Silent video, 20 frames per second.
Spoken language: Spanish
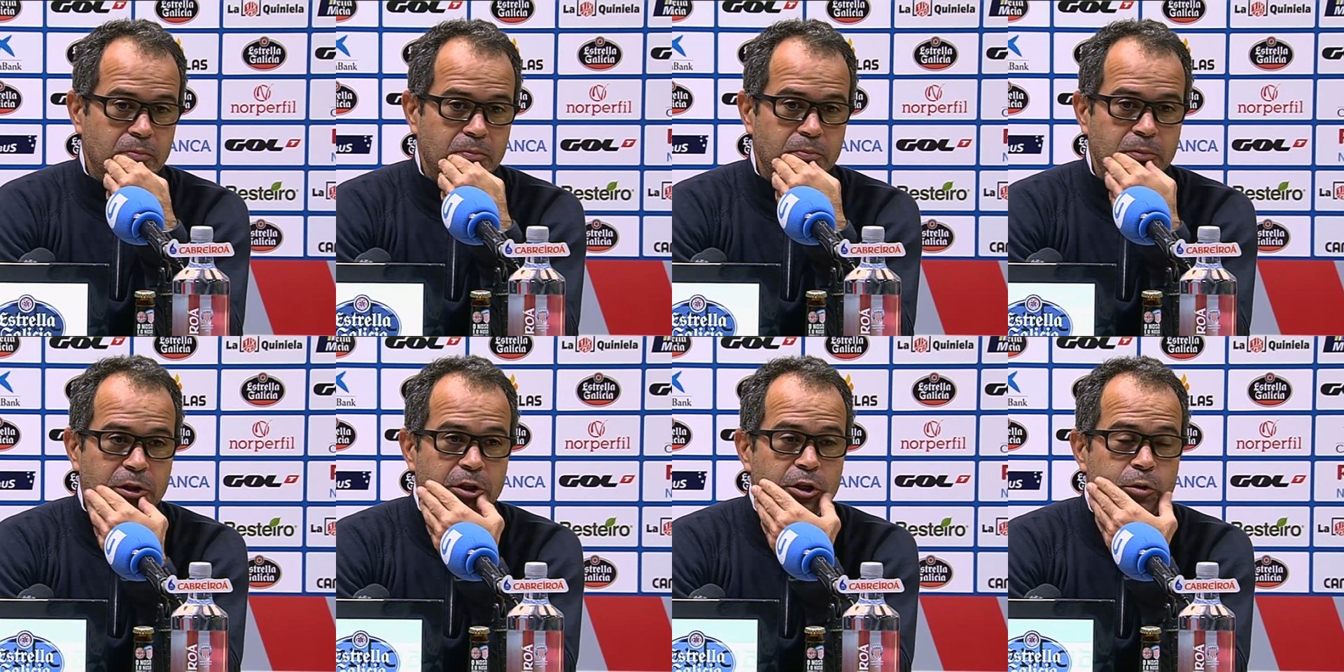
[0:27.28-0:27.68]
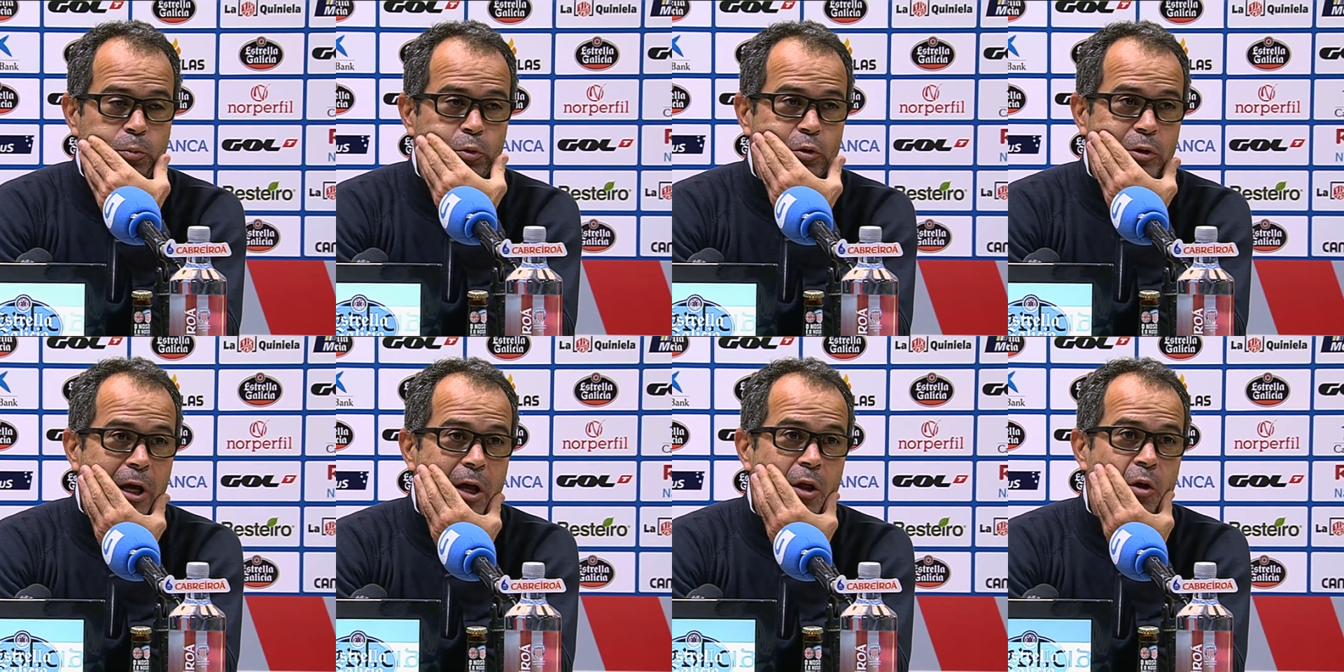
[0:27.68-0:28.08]
bien
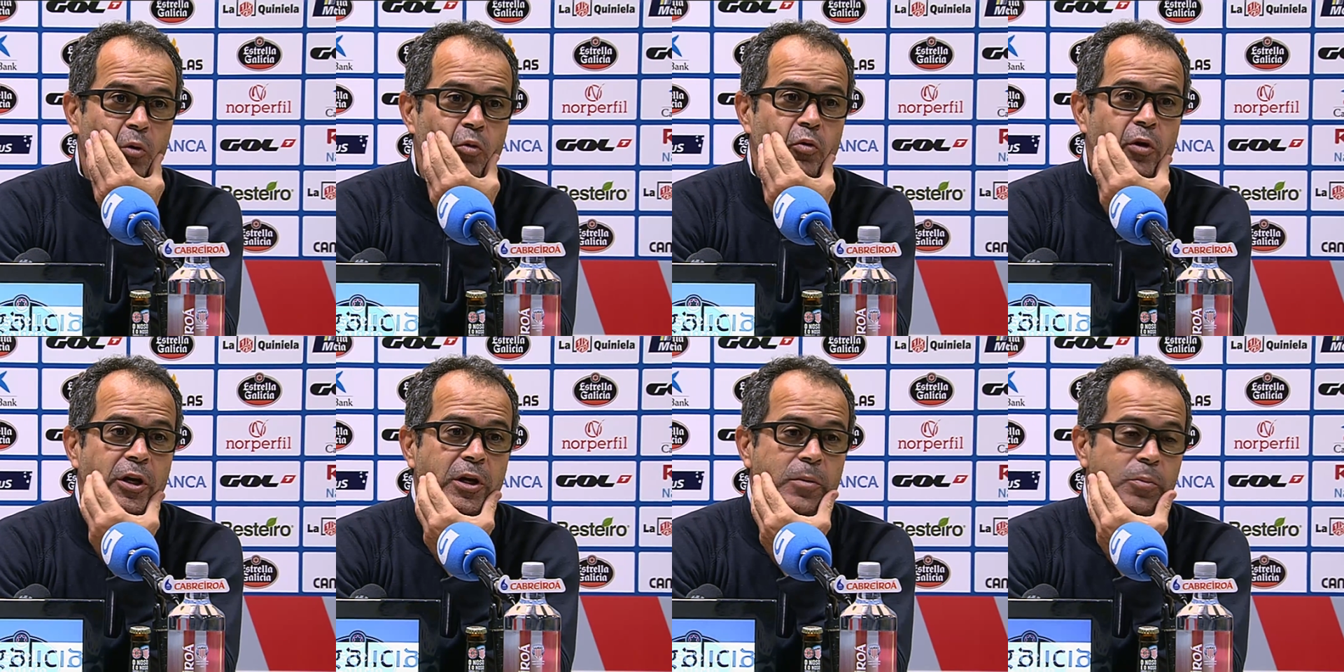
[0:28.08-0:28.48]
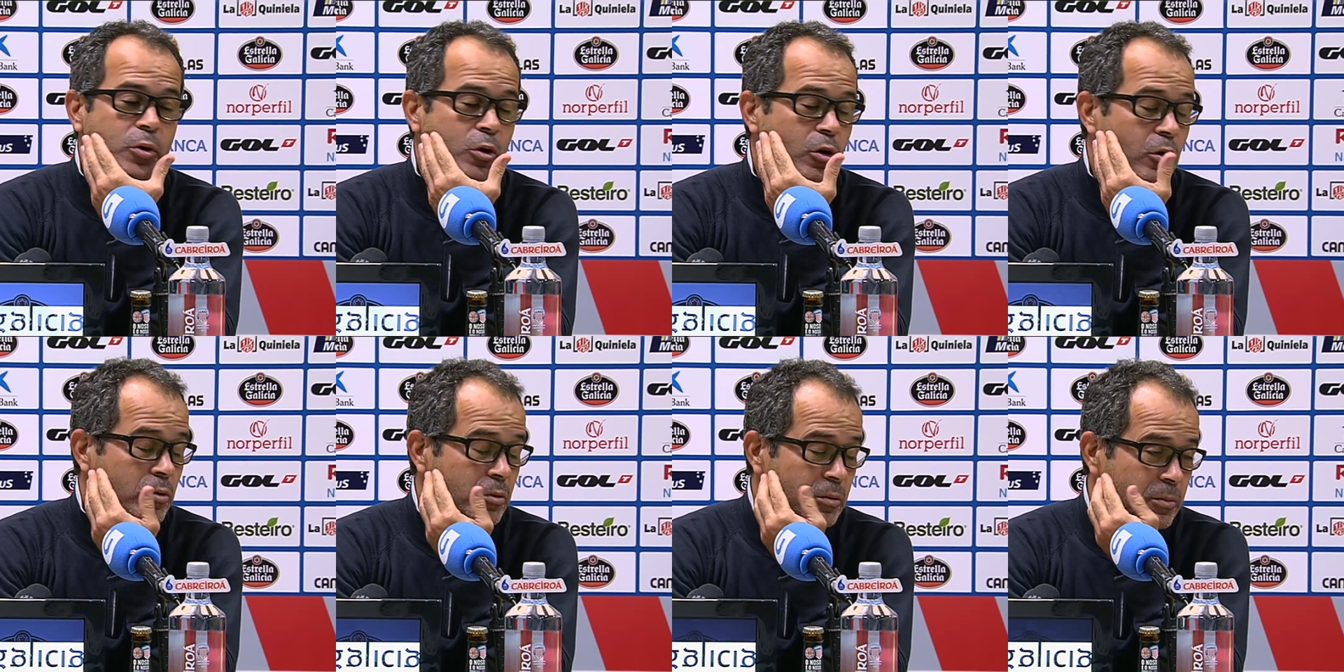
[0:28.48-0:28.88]
disputado, un
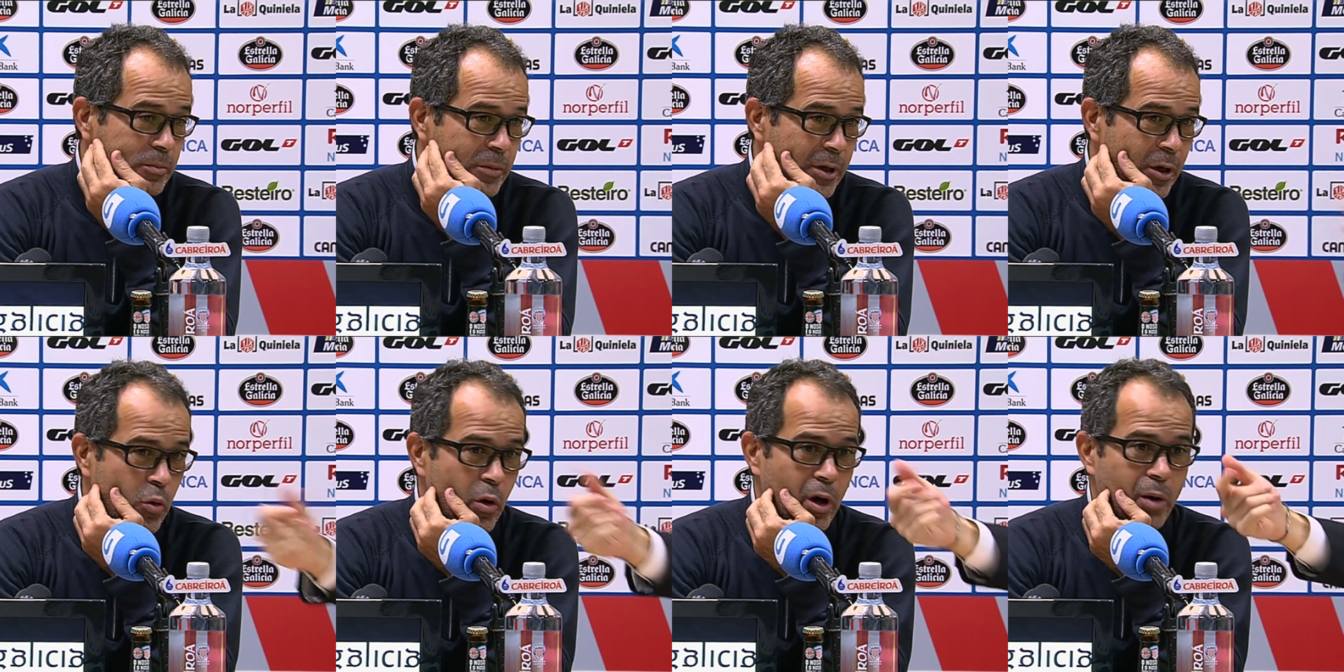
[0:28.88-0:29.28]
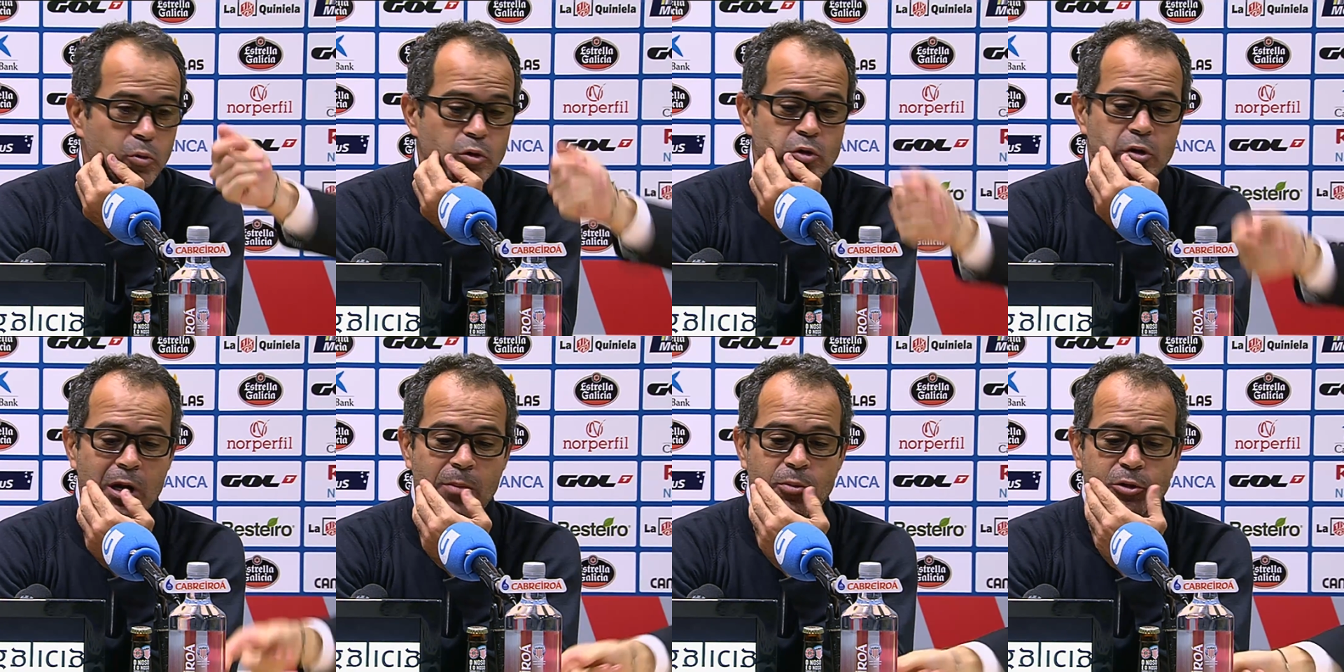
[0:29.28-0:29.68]
equipo que juega
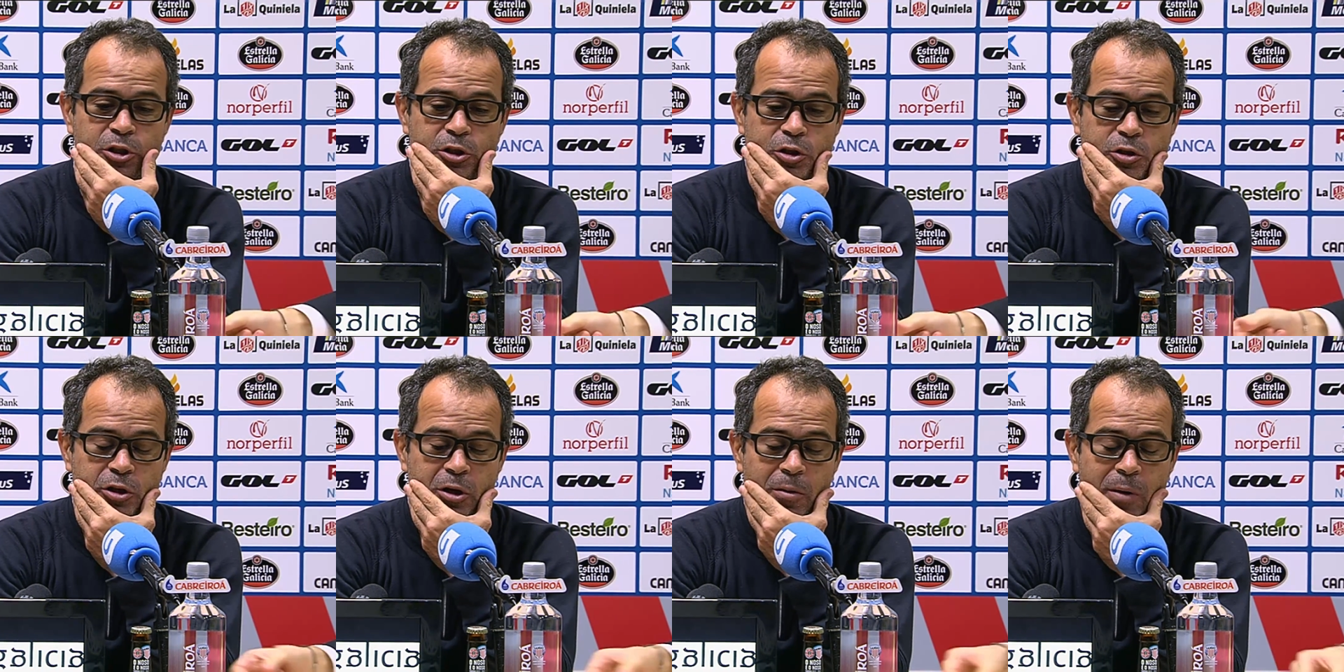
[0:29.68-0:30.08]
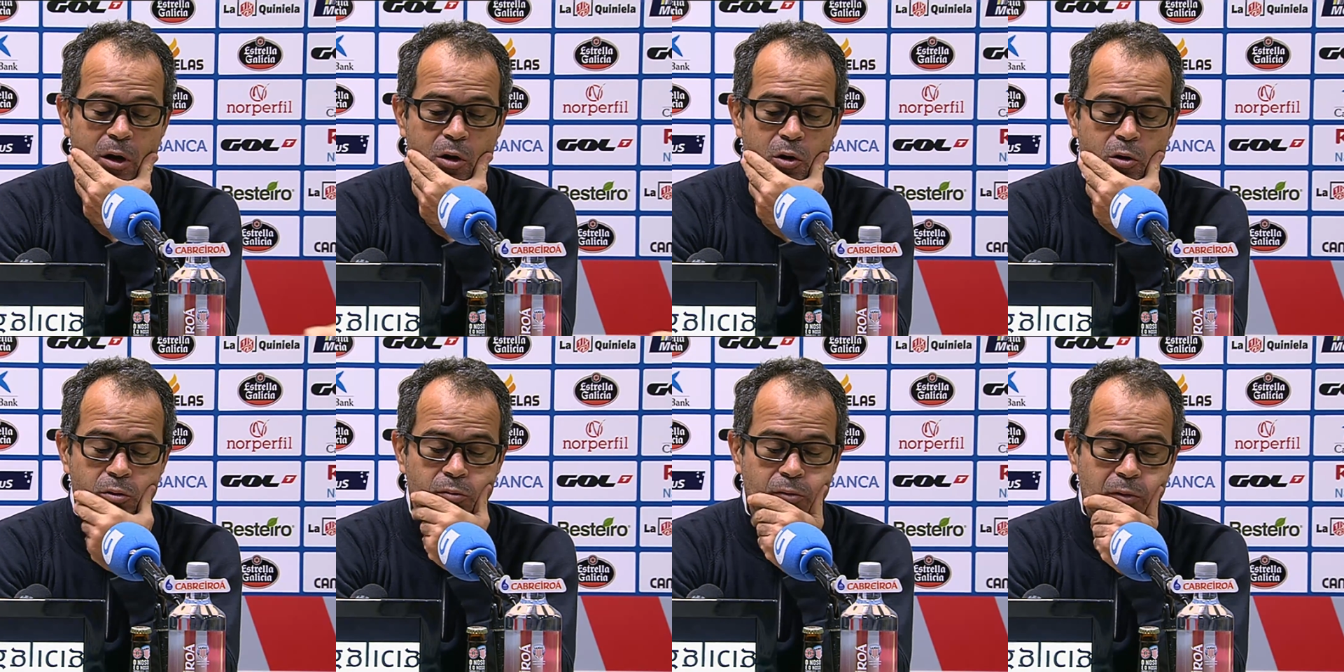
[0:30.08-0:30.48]
mucho a la posición del
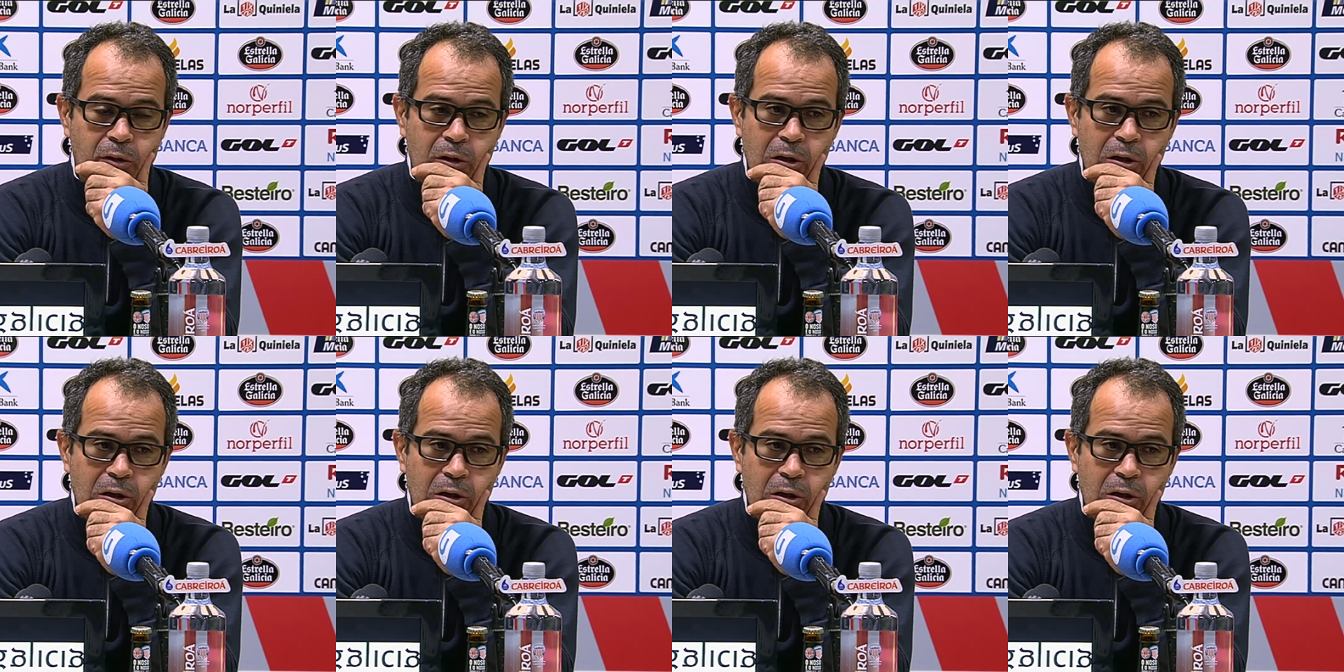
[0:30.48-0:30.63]
balón,